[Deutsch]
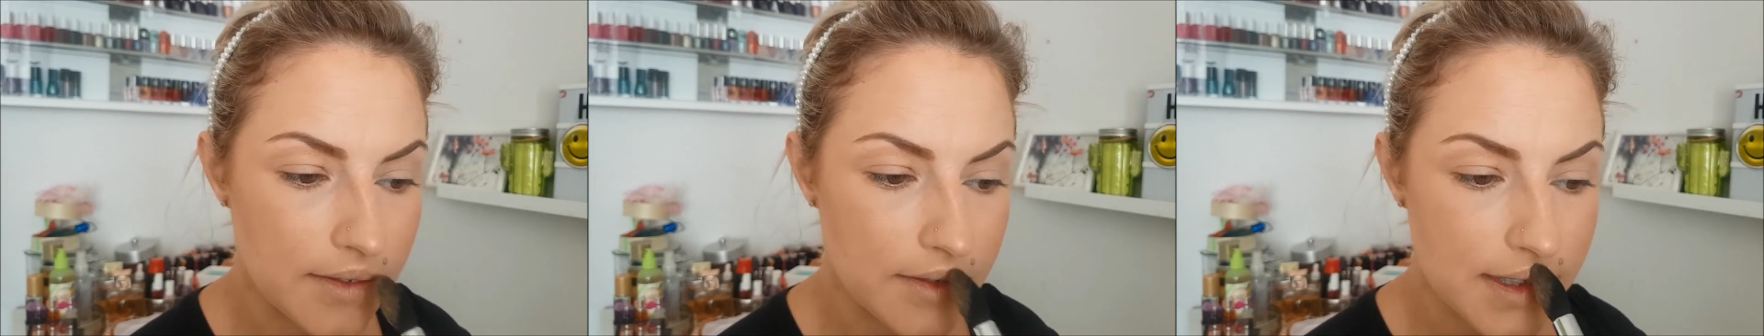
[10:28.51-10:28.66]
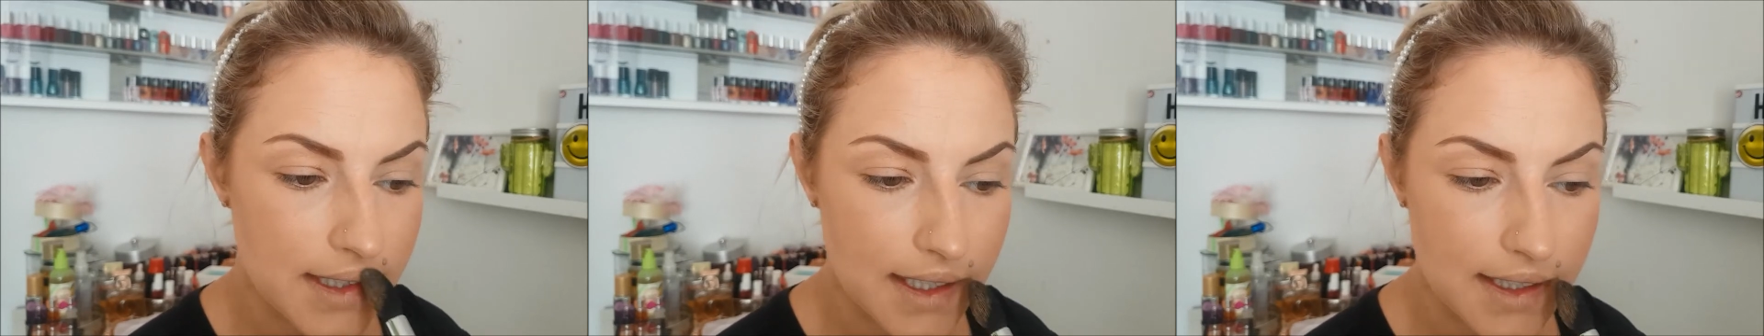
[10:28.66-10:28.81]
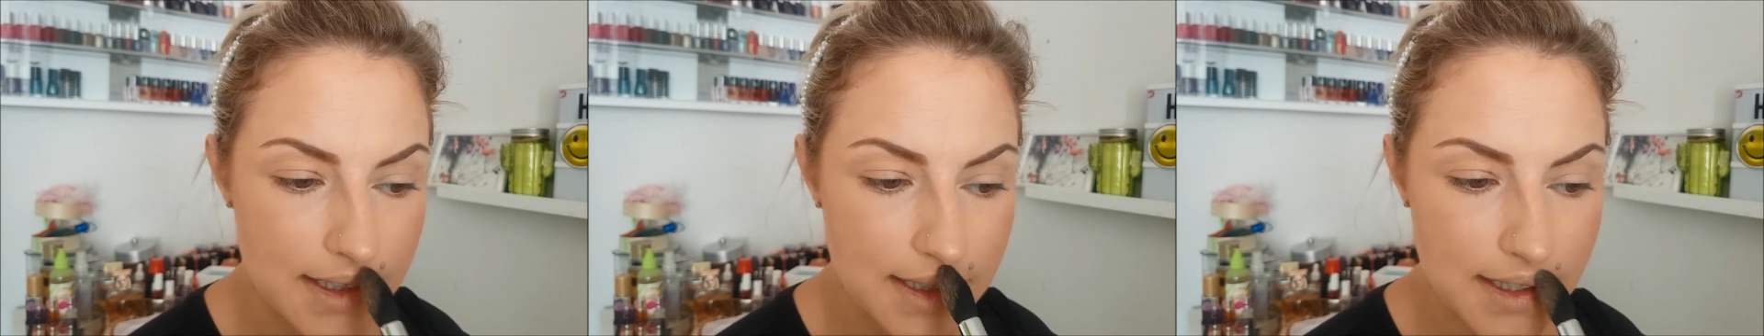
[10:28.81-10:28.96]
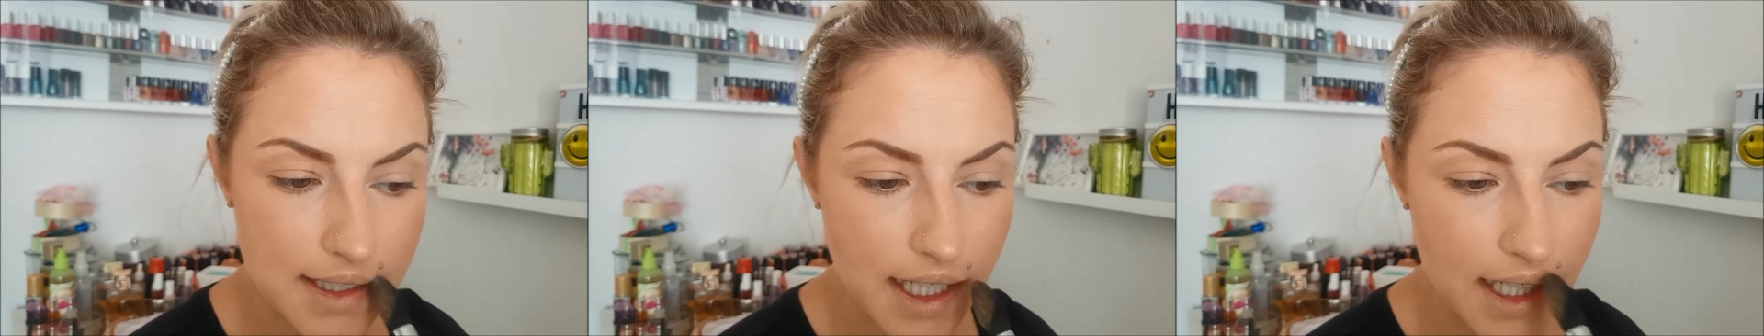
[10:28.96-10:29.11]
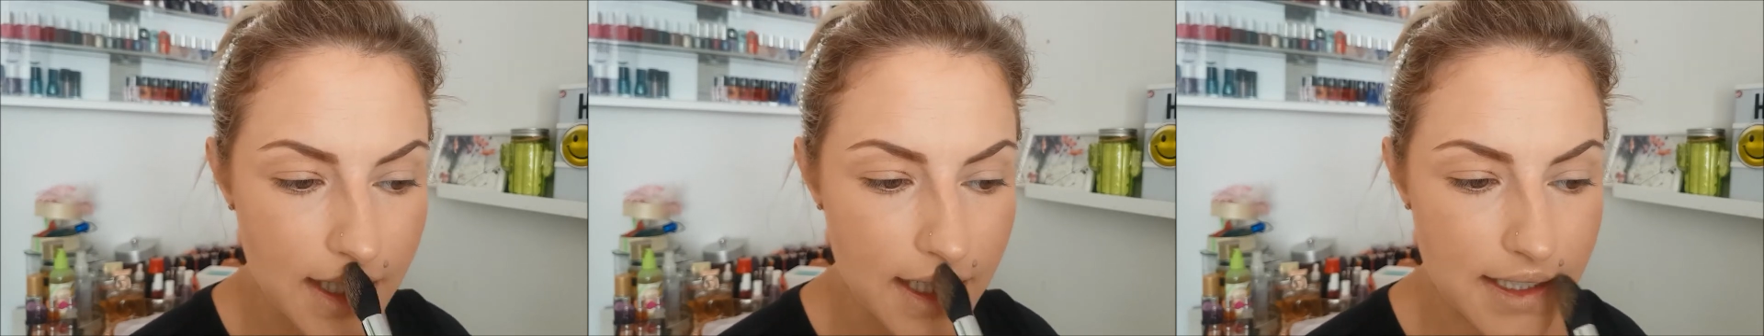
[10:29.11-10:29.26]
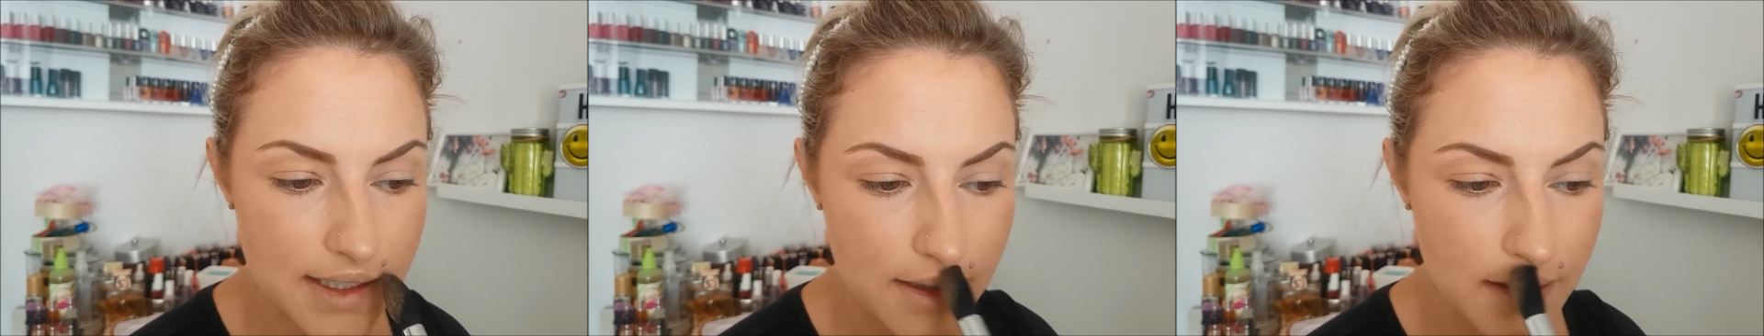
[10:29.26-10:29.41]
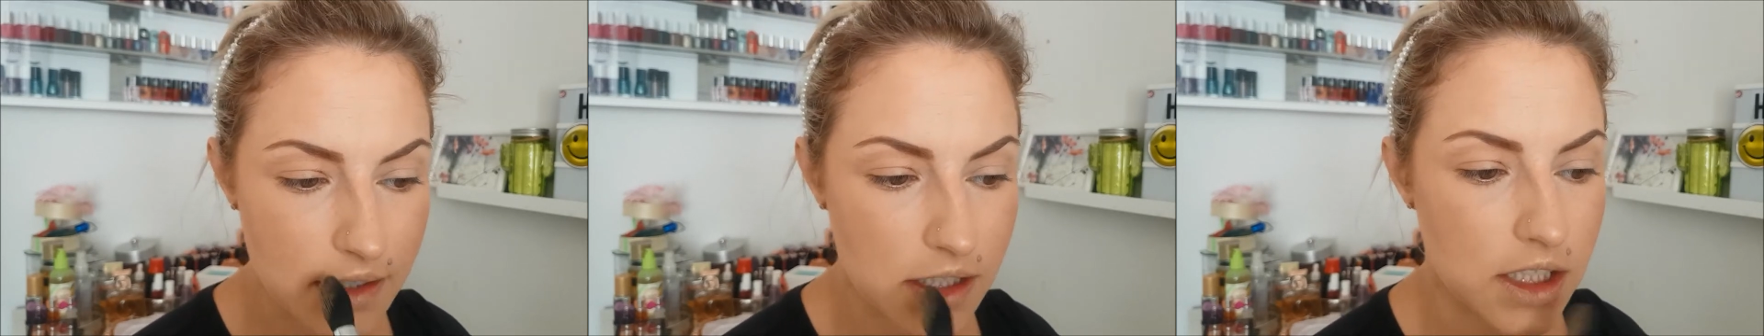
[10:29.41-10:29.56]
Sonst kann
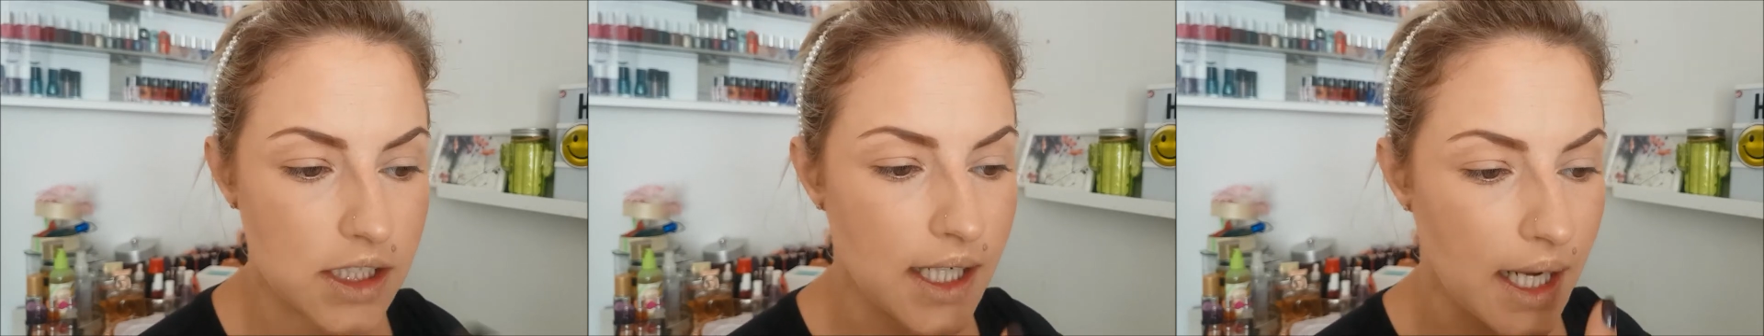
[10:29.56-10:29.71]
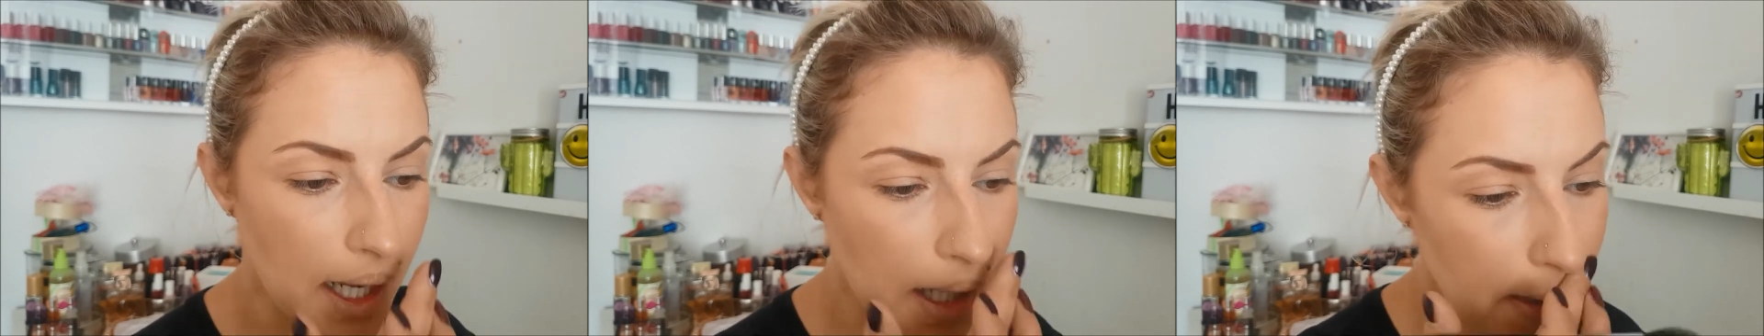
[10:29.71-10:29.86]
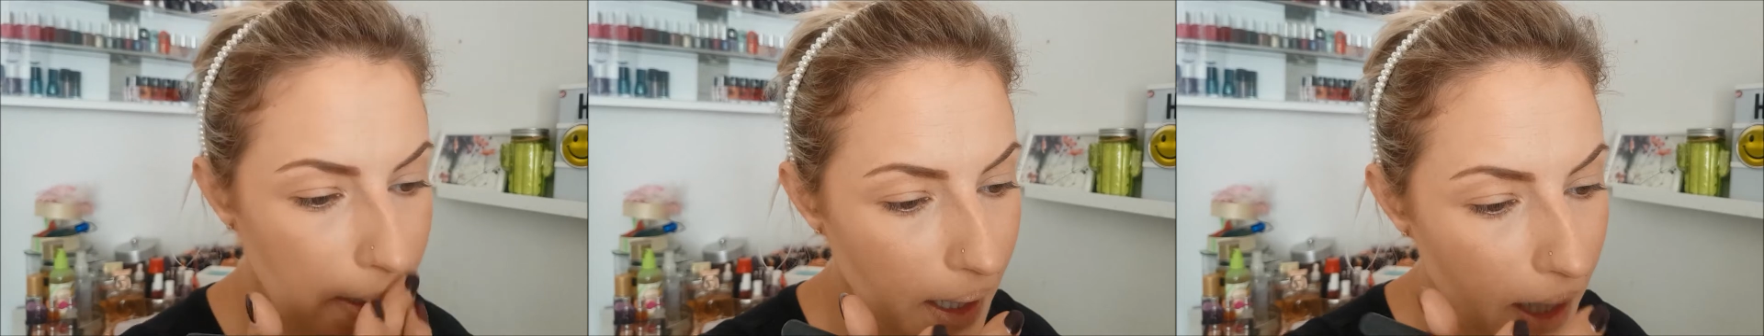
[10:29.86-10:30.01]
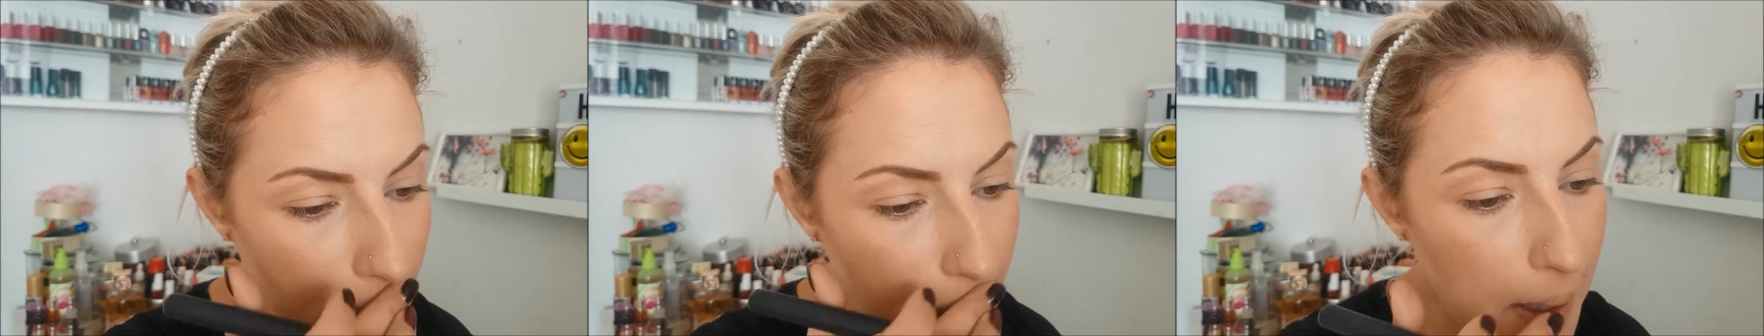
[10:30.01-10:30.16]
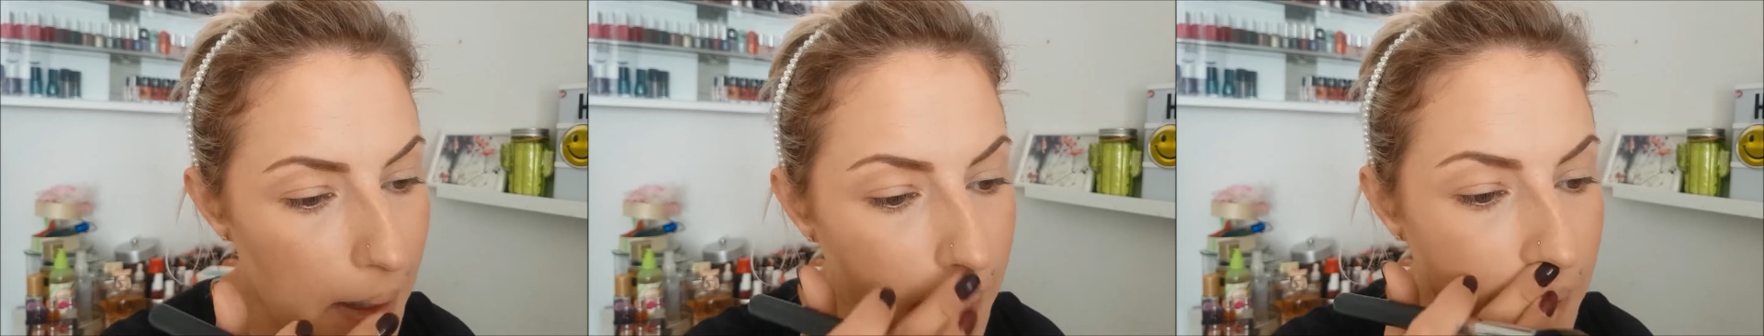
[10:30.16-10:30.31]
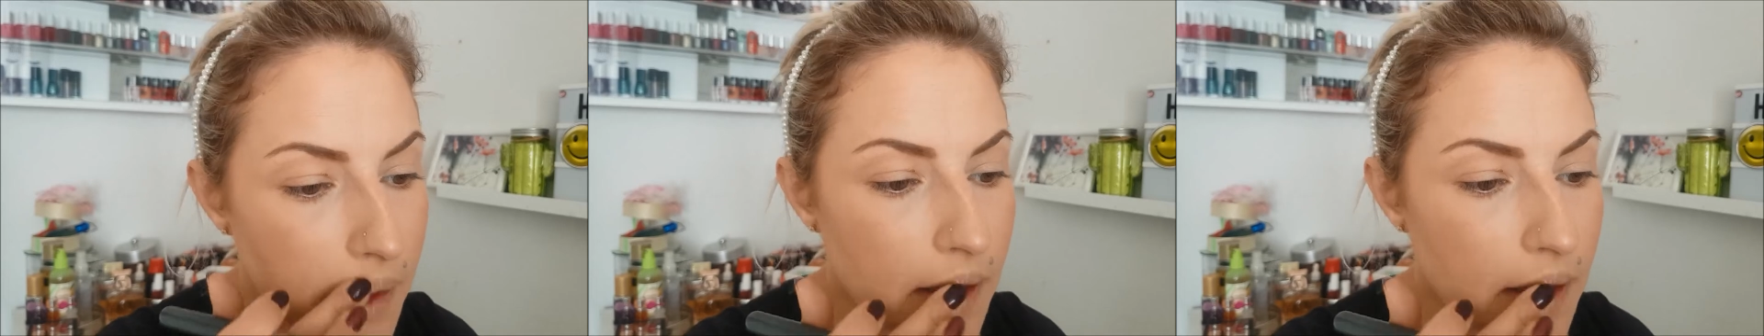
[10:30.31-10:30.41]
das auch schnell nach